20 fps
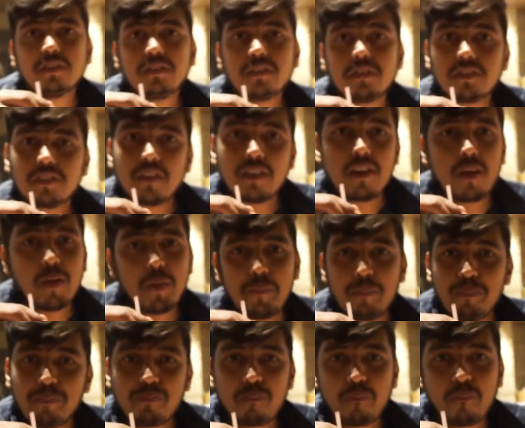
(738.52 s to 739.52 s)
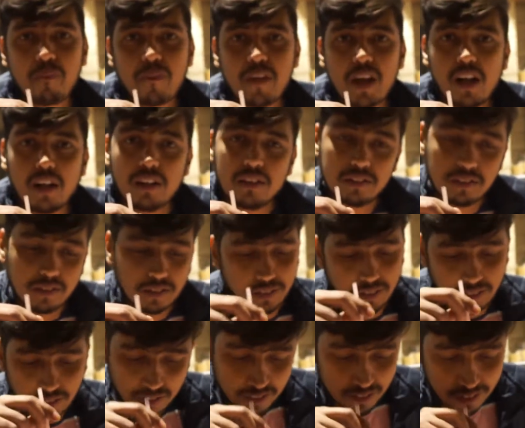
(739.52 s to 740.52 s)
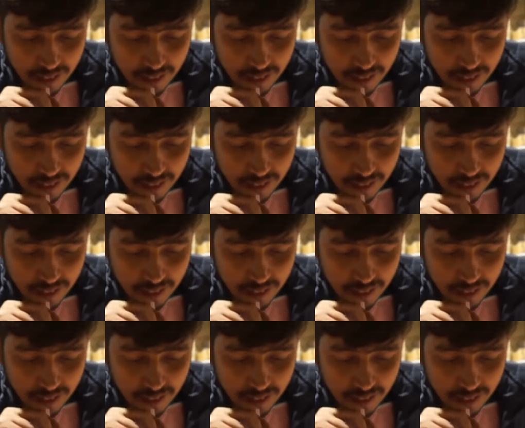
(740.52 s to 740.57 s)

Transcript: हैं वो हम नेक्स्ट ब्लॉग में आप देख लेना खुद ही